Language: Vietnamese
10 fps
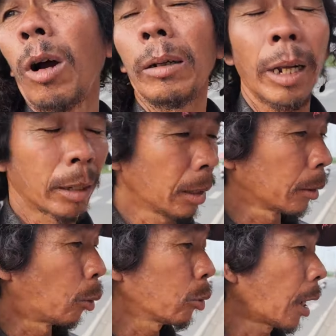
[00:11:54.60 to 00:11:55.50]
quá giờ
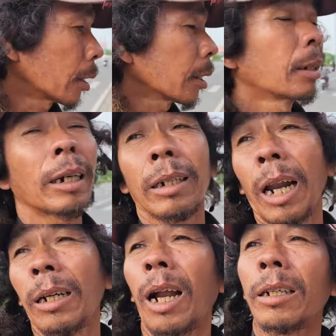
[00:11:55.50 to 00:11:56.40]
cái đất
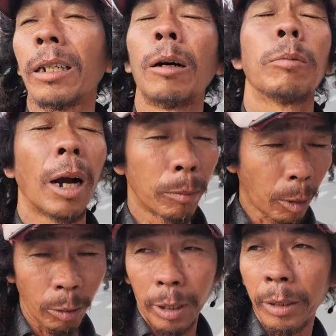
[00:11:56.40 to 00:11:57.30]
lỡ lỡ thì lộn còn
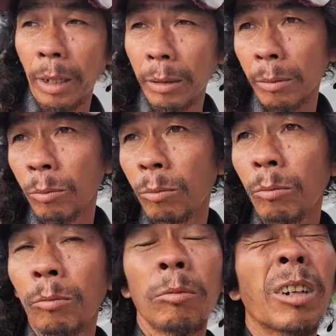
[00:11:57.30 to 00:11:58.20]
còn
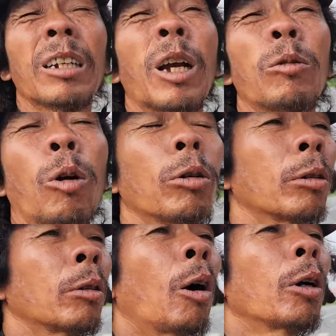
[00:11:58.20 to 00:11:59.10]
cái kiểu nó
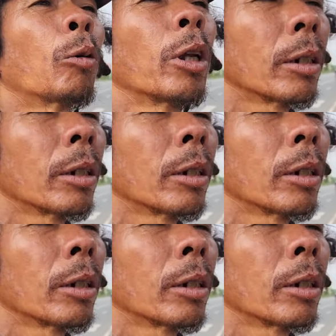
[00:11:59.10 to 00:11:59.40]
nó đầu biết